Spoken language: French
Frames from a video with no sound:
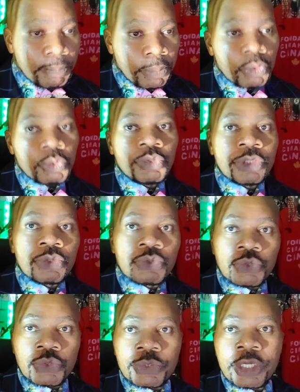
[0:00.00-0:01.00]
produire
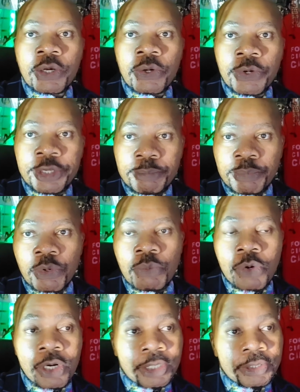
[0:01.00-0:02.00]
toujours des coins pour
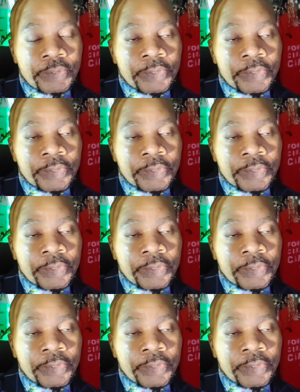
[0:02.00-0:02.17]
moi.